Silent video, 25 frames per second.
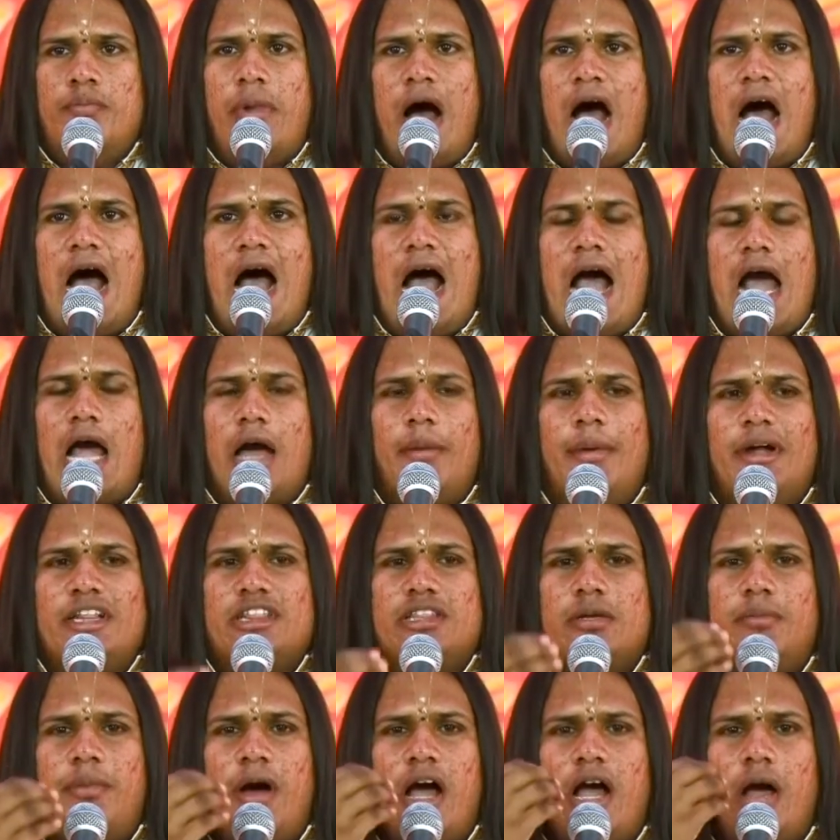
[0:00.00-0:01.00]

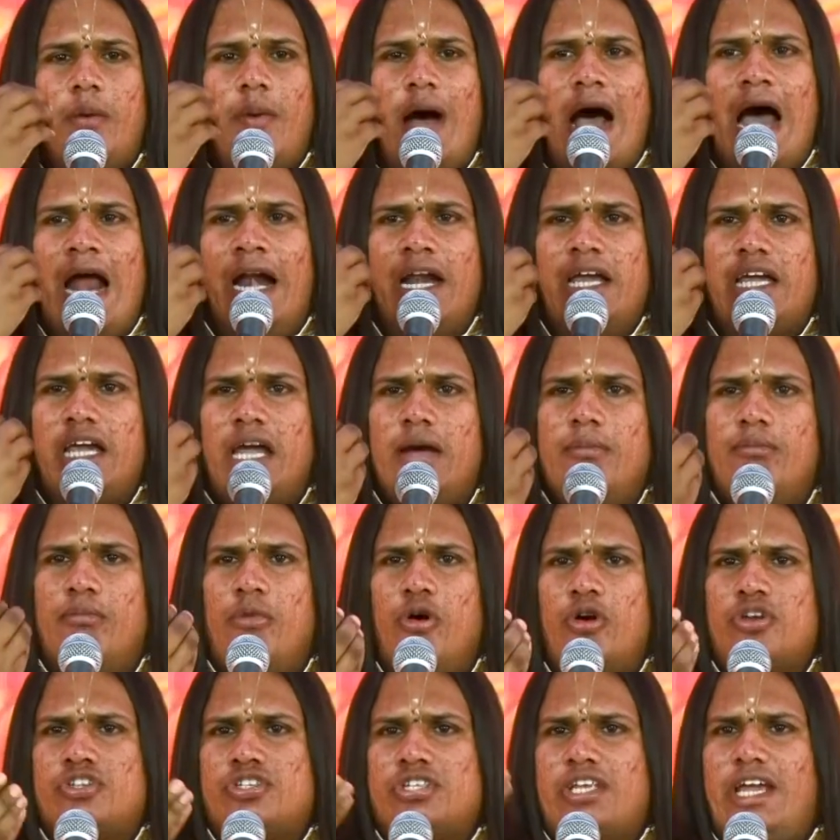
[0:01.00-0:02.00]
भागवत भगवान के
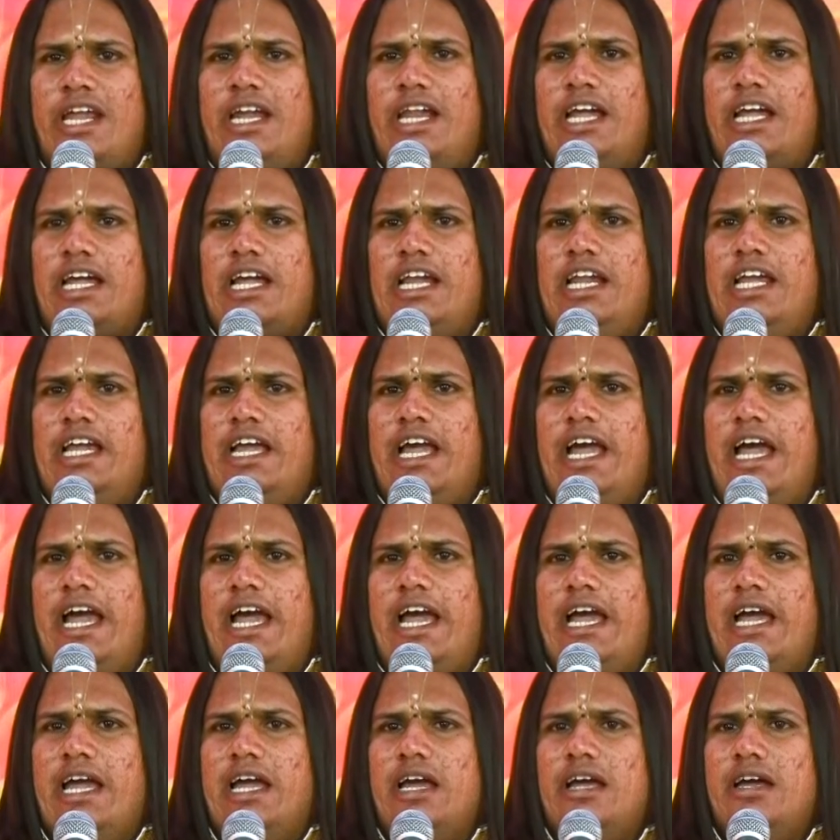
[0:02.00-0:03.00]
मुख से निकली
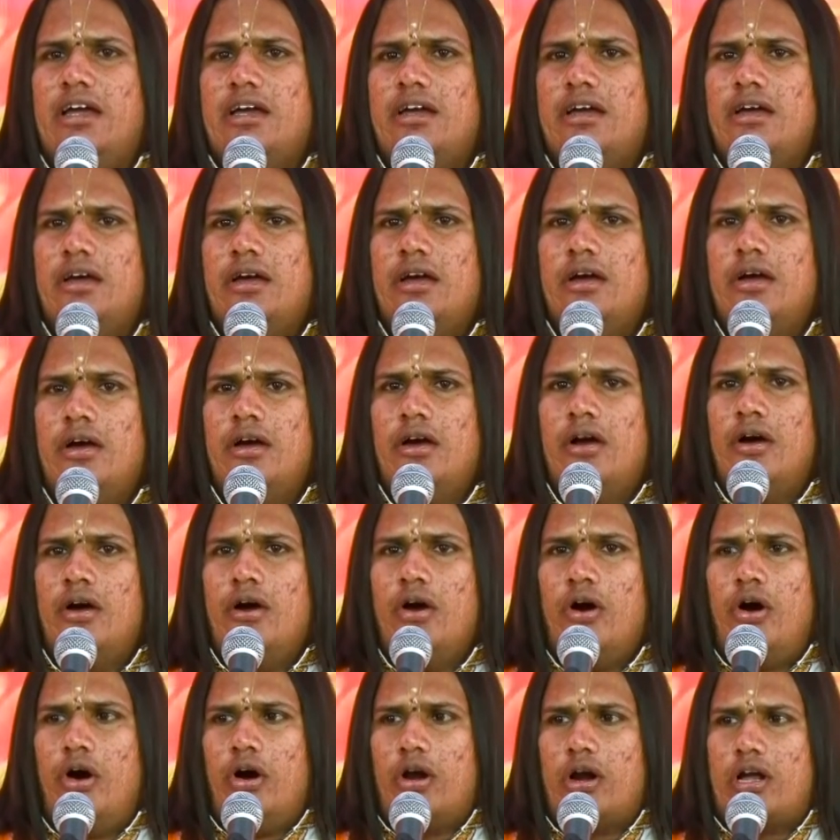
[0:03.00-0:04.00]

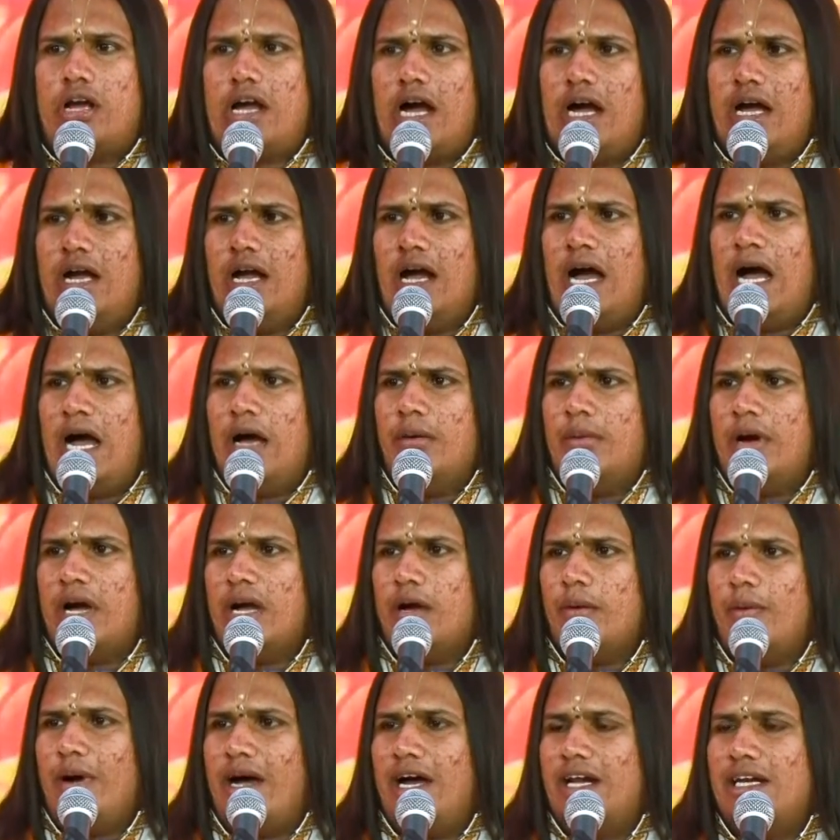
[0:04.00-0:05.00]
है और गंगा
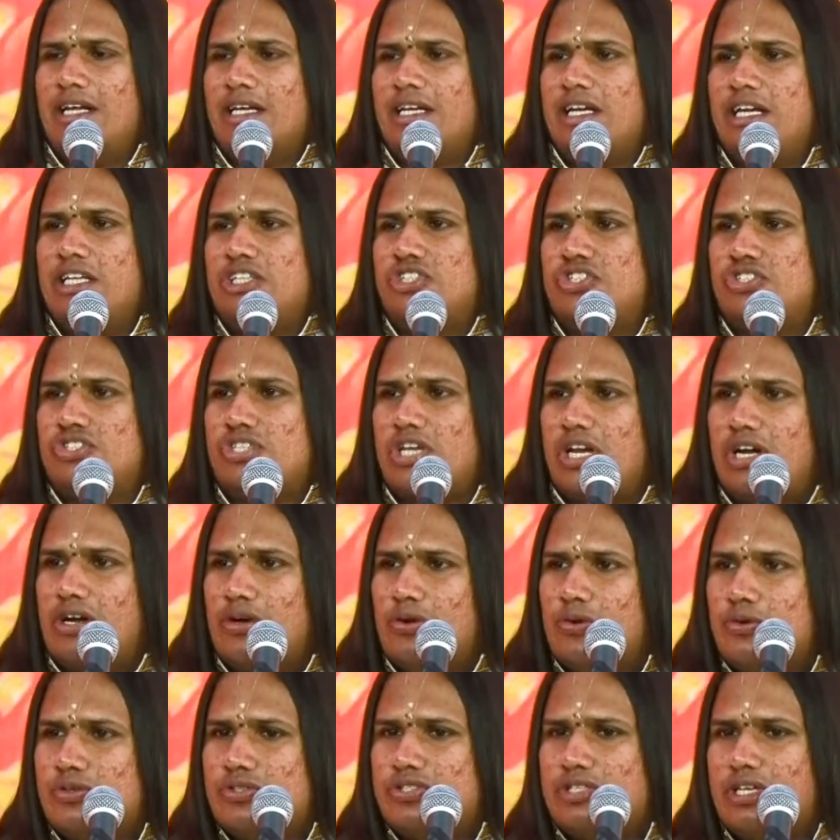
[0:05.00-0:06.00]
भगवान के
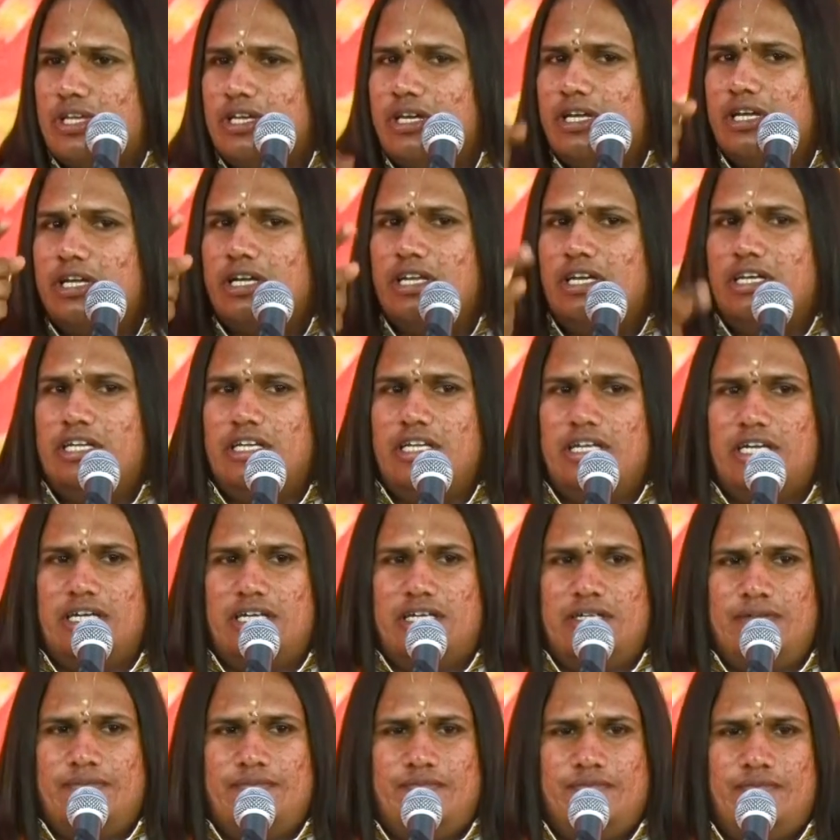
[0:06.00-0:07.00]
चरणों से निकली
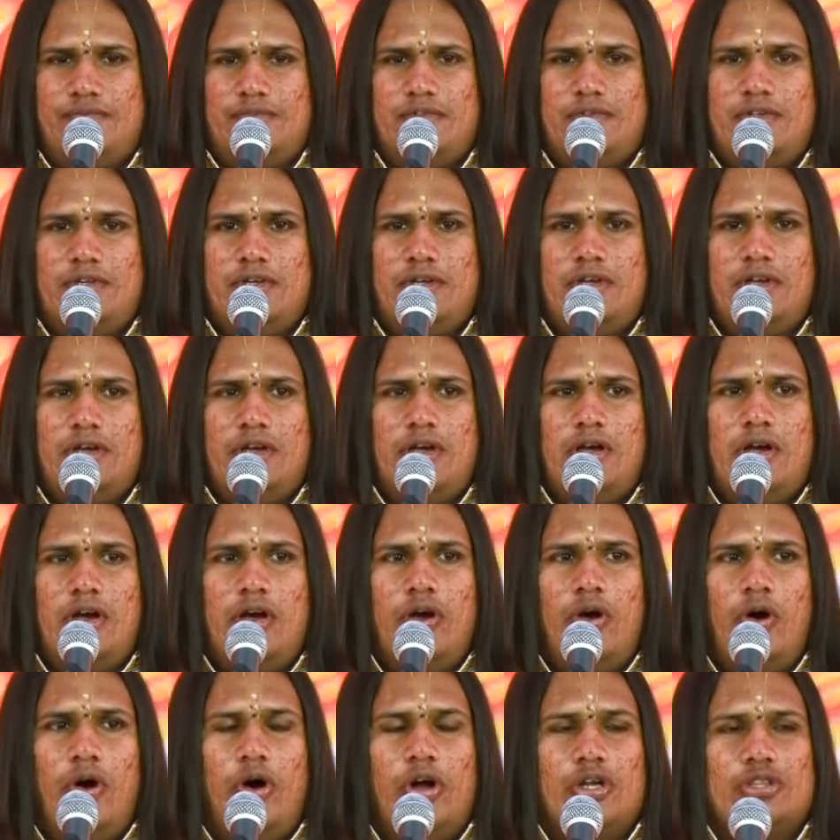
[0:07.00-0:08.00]
है
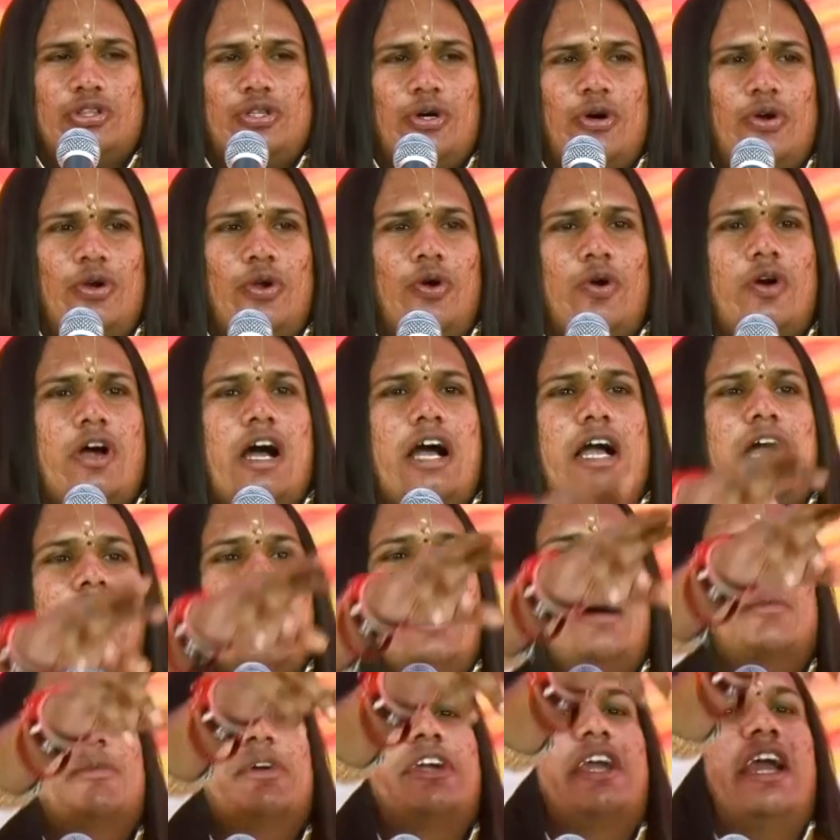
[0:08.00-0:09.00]
और दोनों का
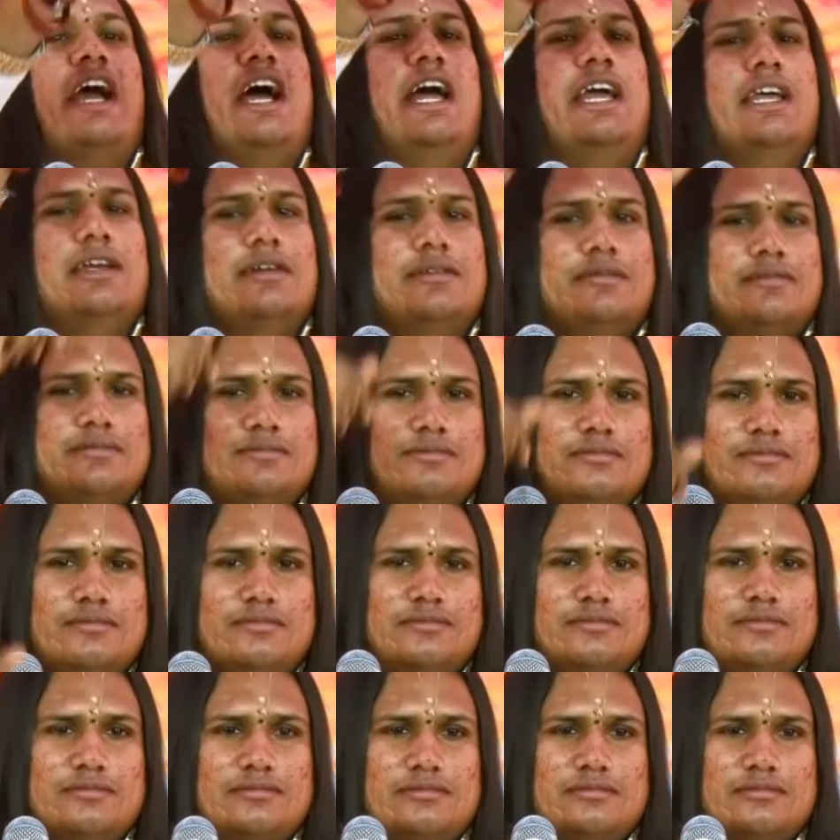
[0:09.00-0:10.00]
काम क्या है
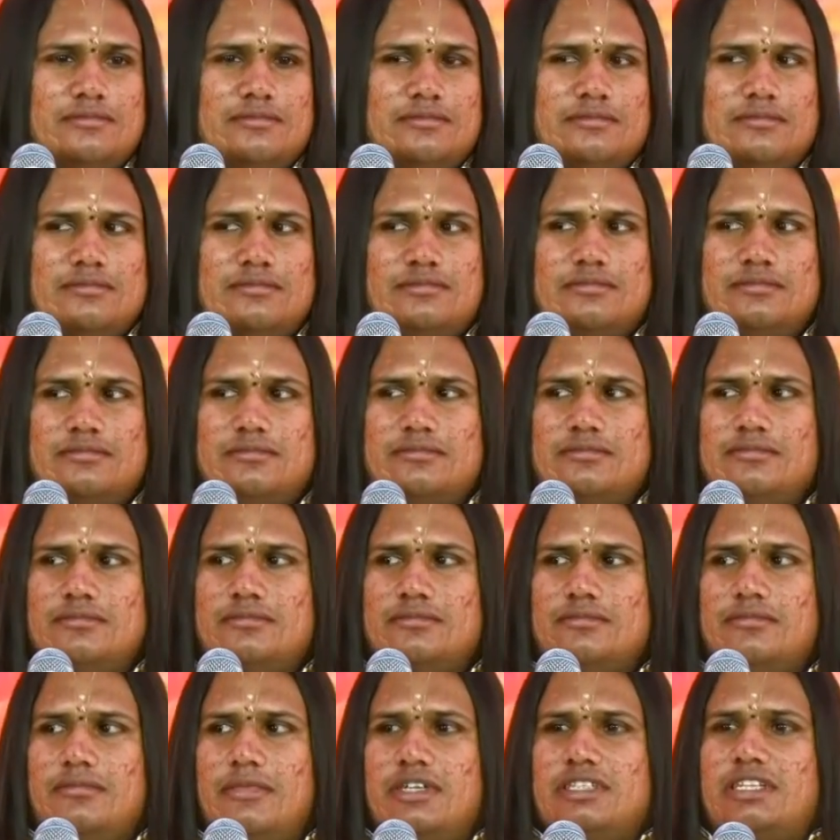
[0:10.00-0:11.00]

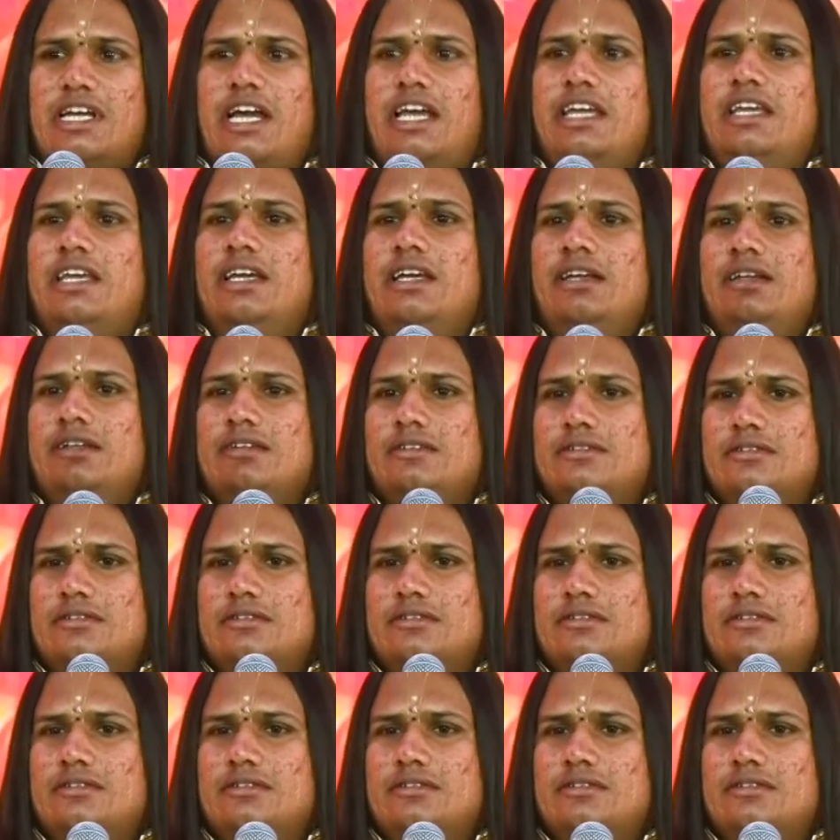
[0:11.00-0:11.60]
बताइए